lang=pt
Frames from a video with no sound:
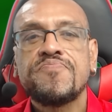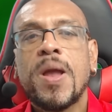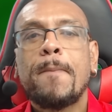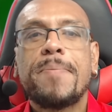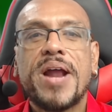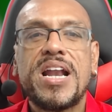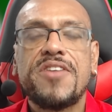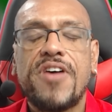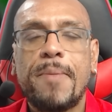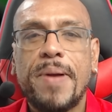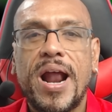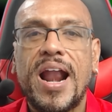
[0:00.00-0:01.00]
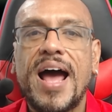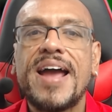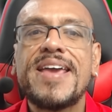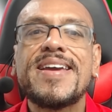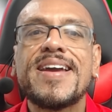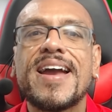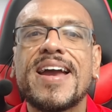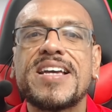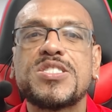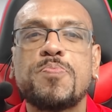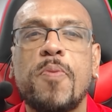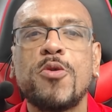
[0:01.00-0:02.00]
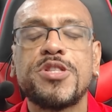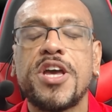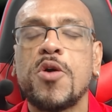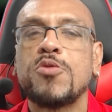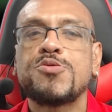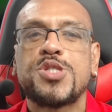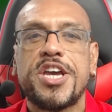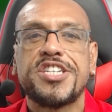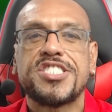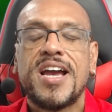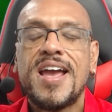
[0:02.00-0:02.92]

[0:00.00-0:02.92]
para levar para lá e responder, ou seja,